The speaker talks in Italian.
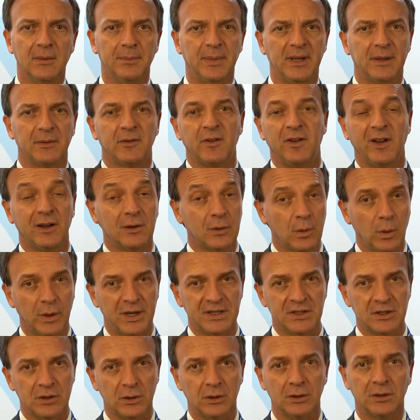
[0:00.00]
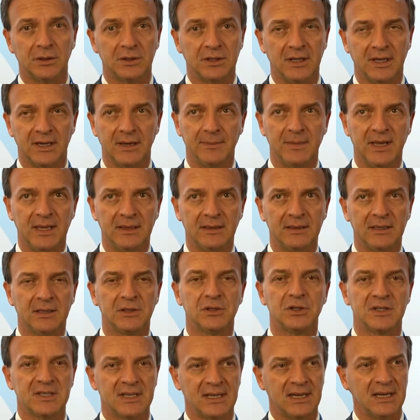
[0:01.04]
Per far questo chiaramente
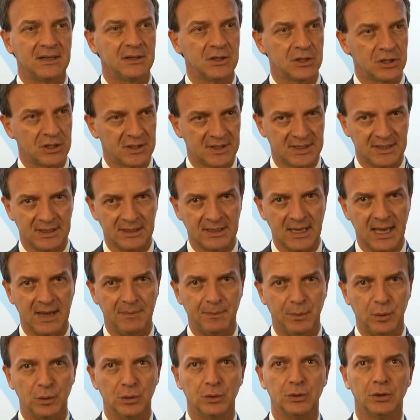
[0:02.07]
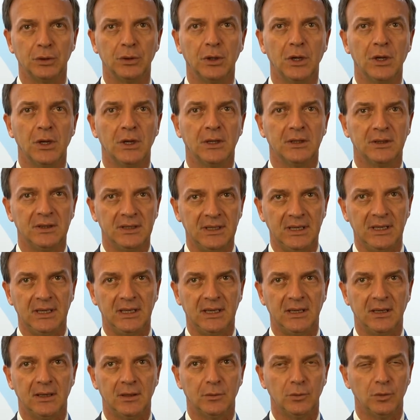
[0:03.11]
ci sarà necessità appunto
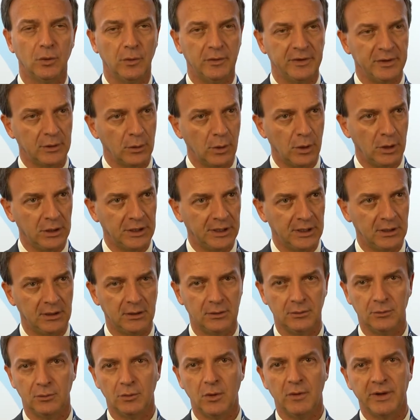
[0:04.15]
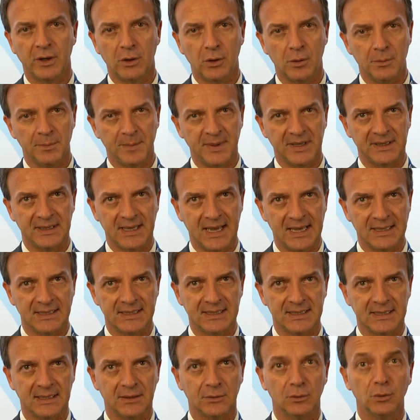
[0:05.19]
di nuovi ruoli, nuove
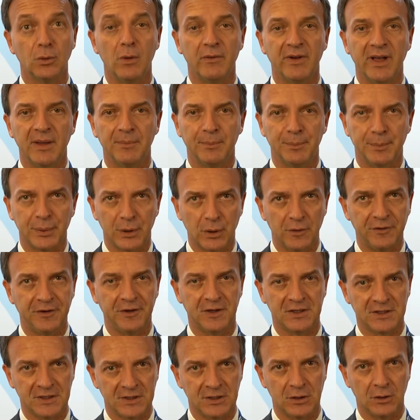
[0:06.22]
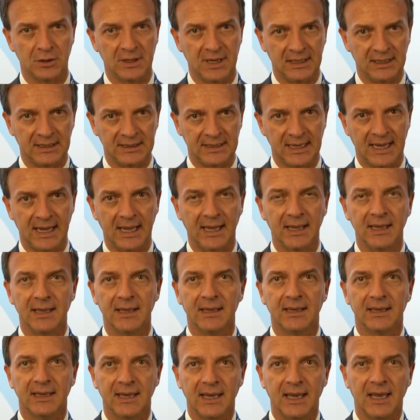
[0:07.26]
competenze, nuove professionalità
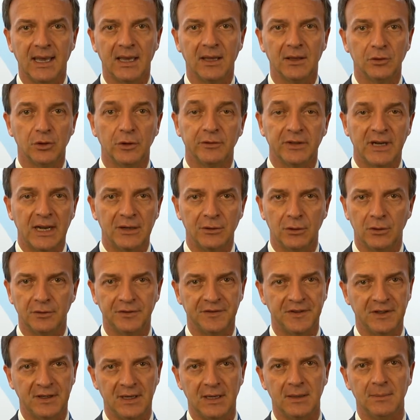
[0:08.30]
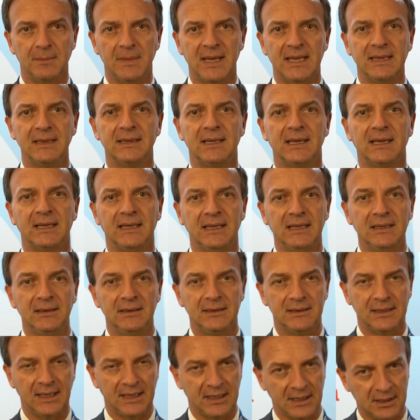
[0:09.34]
che dovranno finalmente
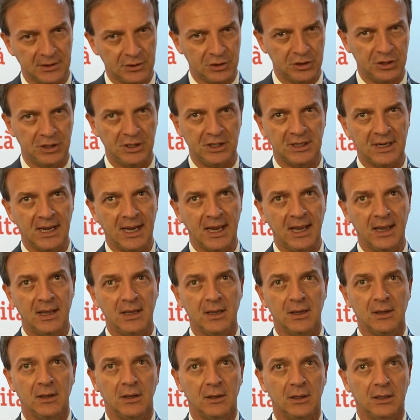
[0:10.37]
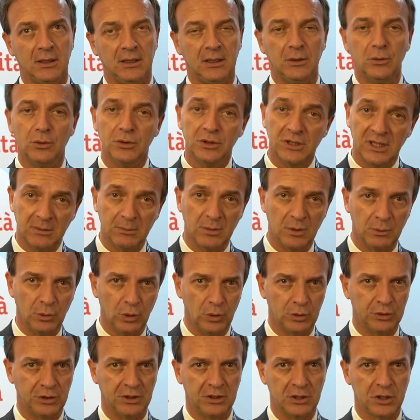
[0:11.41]
interagire in un team
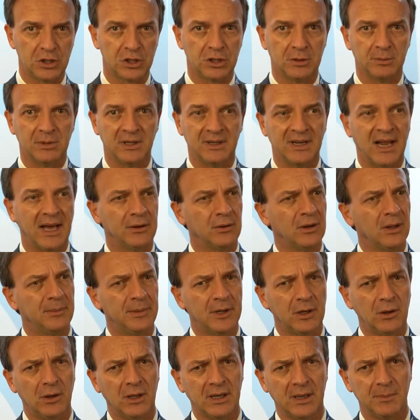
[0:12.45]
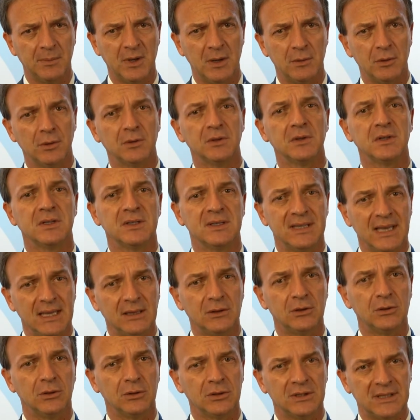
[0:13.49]
multidisciplinare, una parola che abbiamo
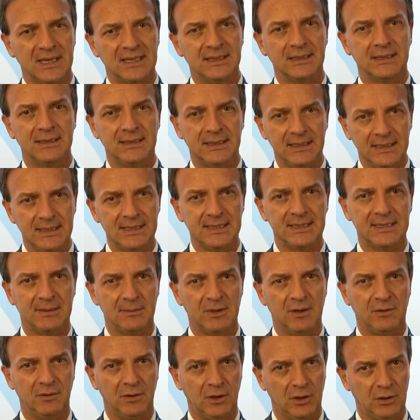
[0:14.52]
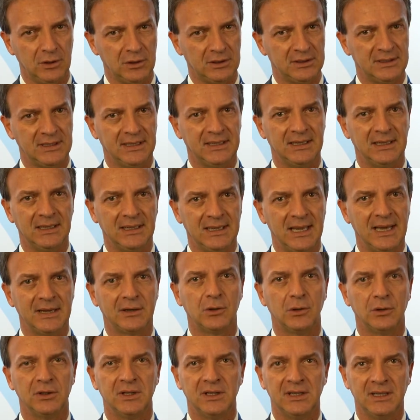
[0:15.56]
detto tantissime volte negli
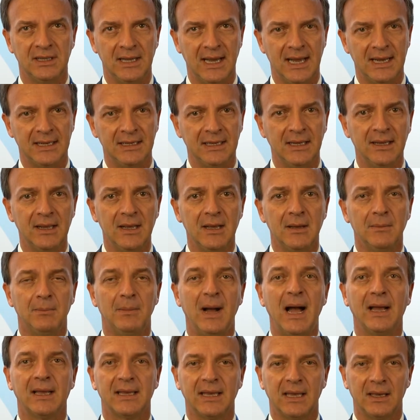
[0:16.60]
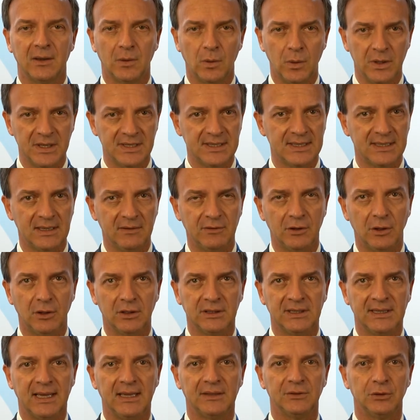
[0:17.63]
arco degli anni, ma che questa
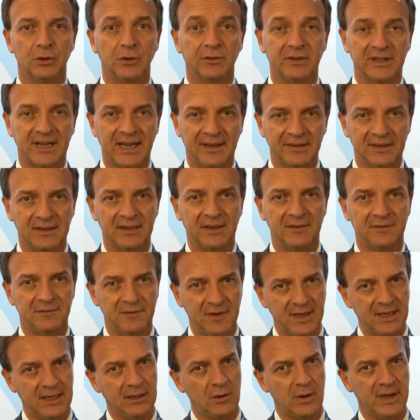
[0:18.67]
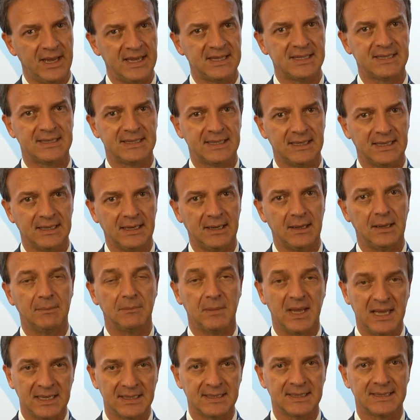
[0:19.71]
volta dovrà davvero essere
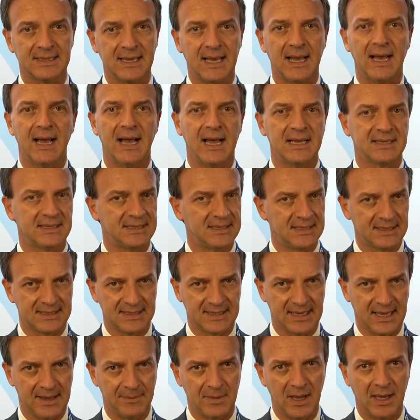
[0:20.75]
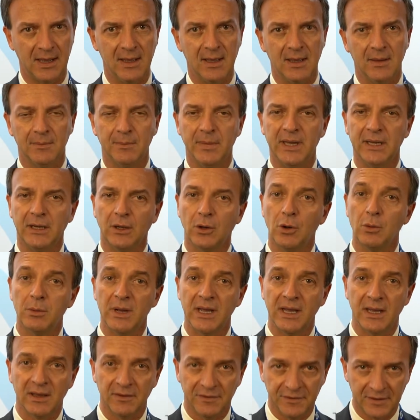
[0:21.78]
messa a sistema. Bene,
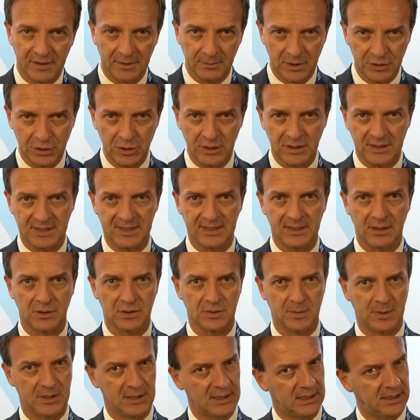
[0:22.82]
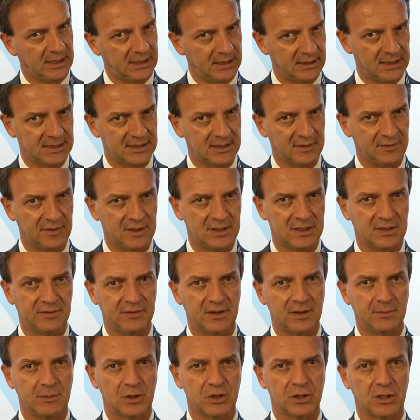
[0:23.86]
come farmacisti e ospedalieri dei servizi
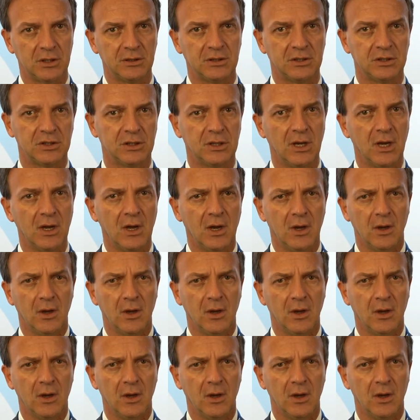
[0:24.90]
farmaceutici